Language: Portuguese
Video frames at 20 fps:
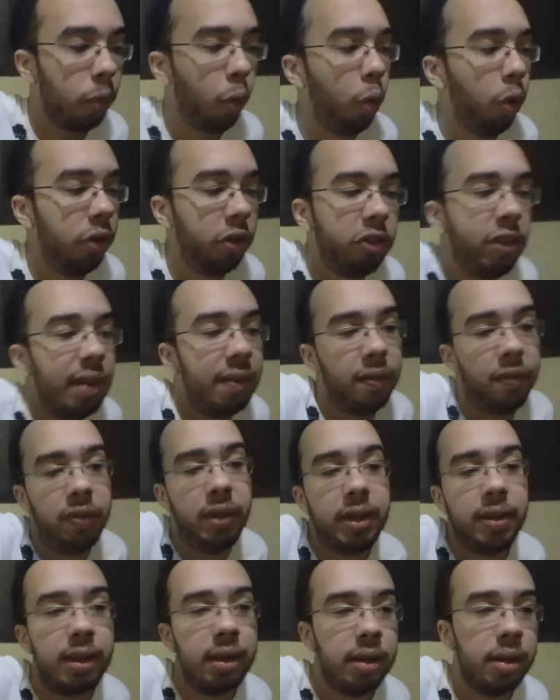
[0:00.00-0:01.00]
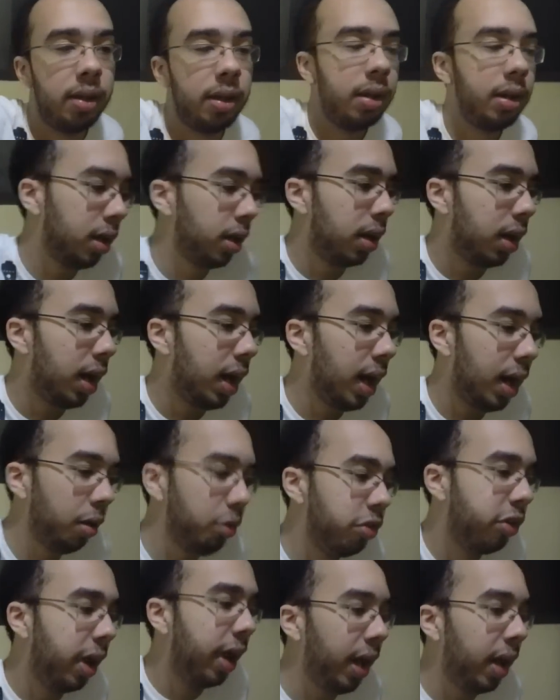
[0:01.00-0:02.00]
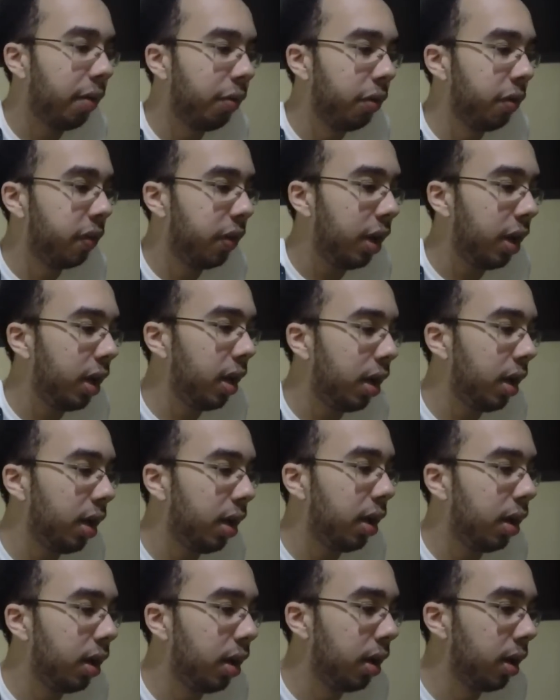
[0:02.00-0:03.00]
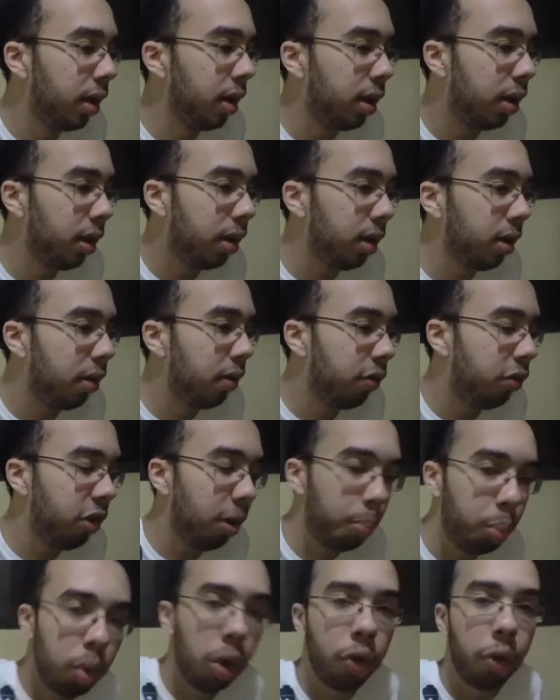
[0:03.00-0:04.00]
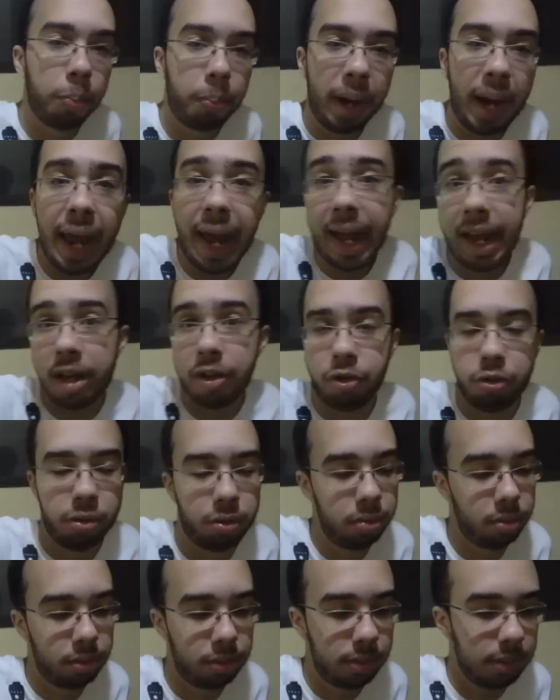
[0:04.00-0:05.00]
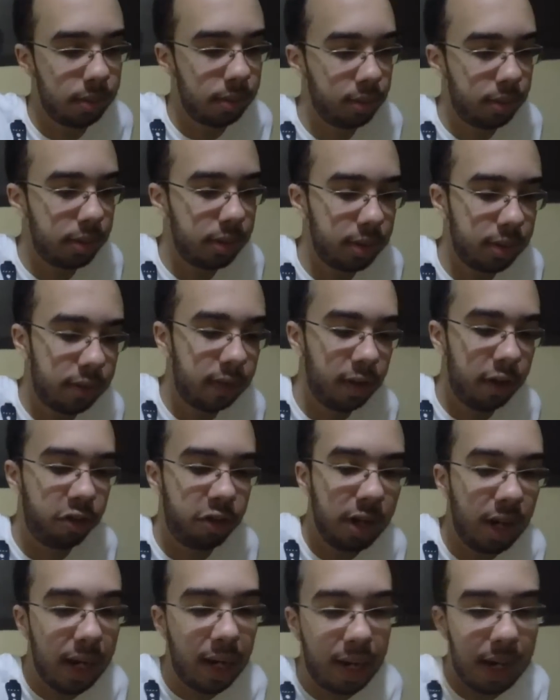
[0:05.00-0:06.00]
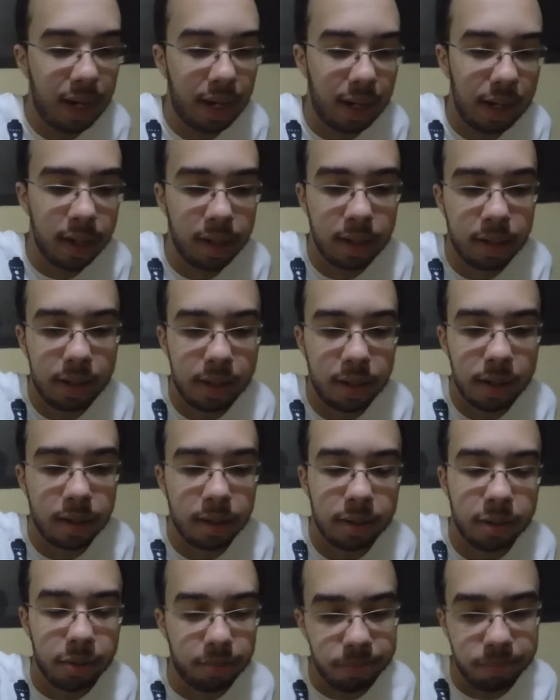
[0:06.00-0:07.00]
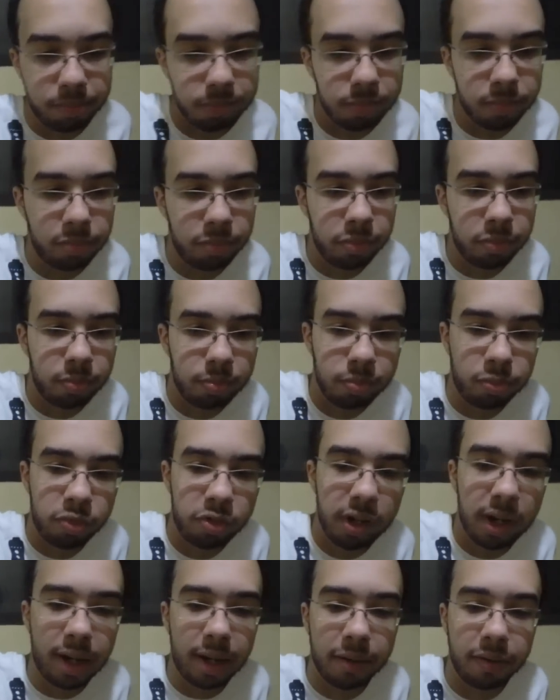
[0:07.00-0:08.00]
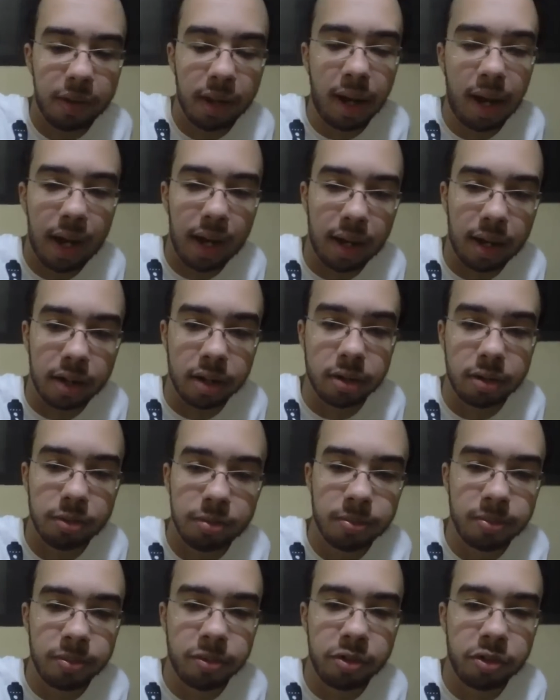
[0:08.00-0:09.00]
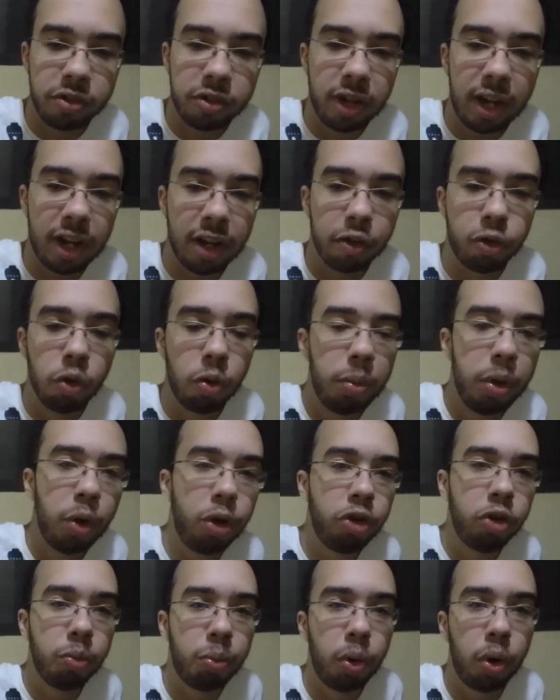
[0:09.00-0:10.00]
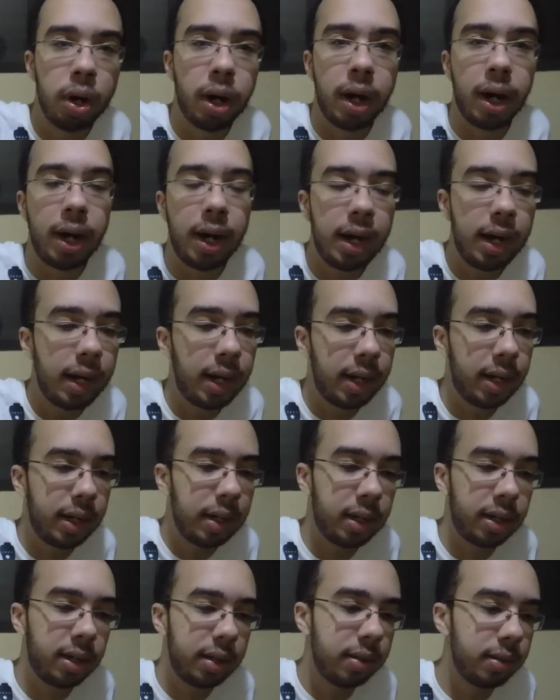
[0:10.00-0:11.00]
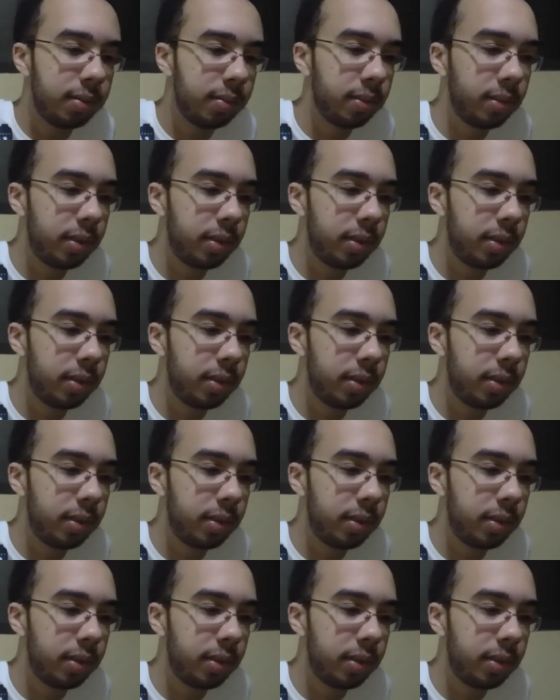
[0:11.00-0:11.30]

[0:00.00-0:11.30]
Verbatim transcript: coisas da vida. Ah, o Gero, você, você já pulou do prédio? Você já. Já, sei lá. Já subiu chupocana?